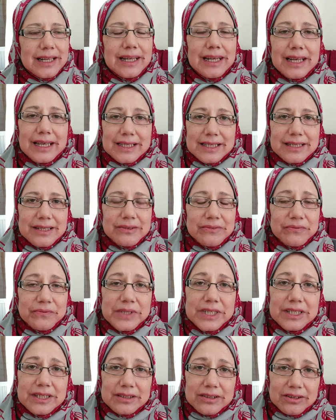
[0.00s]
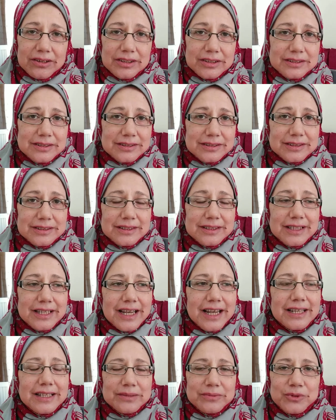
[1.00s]
لكن في نقاط
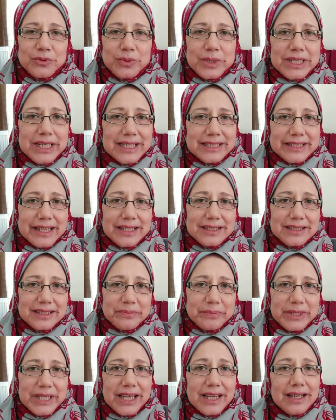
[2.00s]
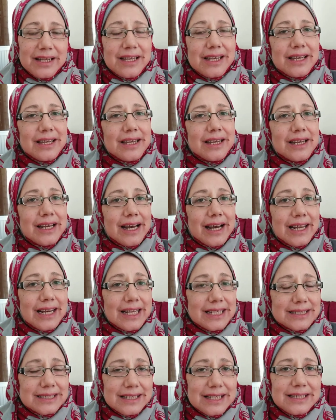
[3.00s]
انا ممكن اساعدك بيها
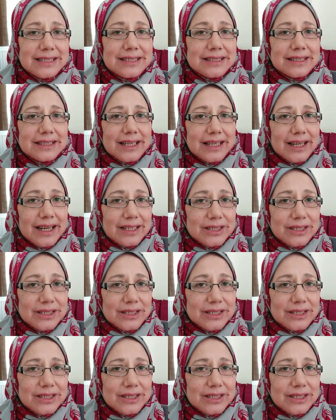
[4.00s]
على اساس